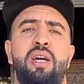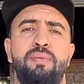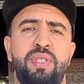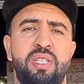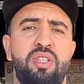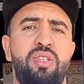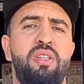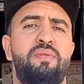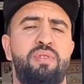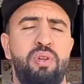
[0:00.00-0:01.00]
15
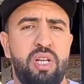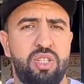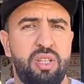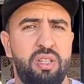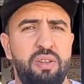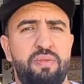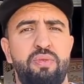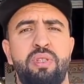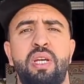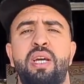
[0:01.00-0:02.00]
نفس ولا 10
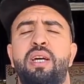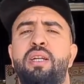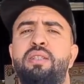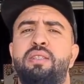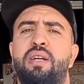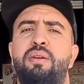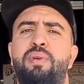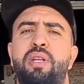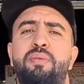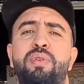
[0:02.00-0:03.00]
نفوس راه تيصعب
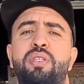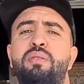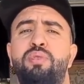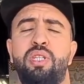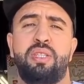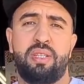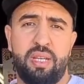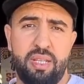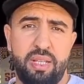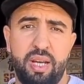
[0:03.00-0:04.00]
عليه باش يمشي
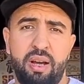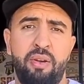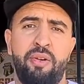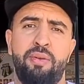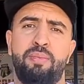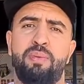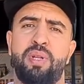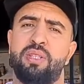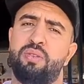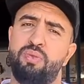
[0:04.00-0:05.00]
يتقدى من
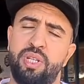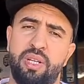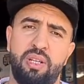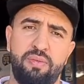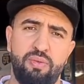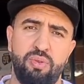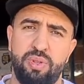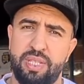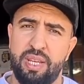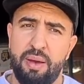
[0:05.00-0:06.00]
بلايص حنا كنعرفوا
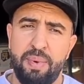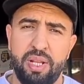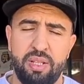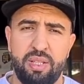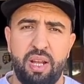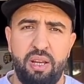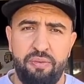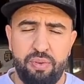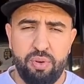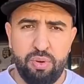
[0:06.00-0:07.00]
الثمن طالع
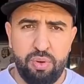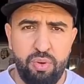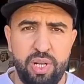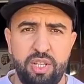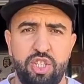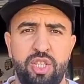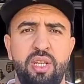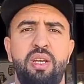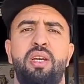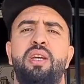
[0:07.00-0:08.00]
في كل
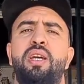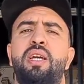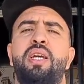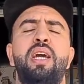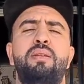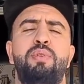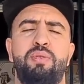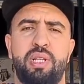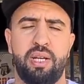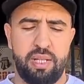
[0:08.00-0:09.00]
شيء كاع
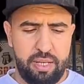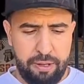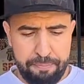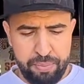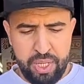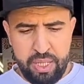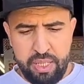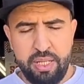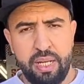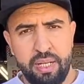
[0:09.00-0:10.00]
المواد الغذائيه
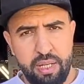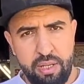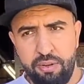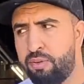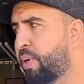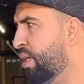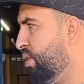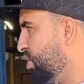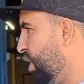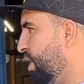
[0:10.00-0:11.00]
اذا اليوم
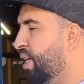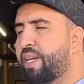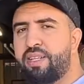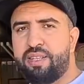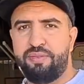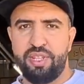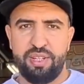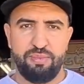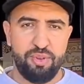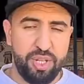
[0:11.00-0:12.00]
ان شاء الله كاين
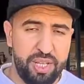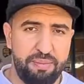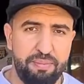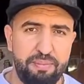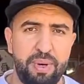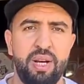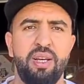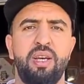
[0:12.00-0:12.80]
تخفيضات مهمه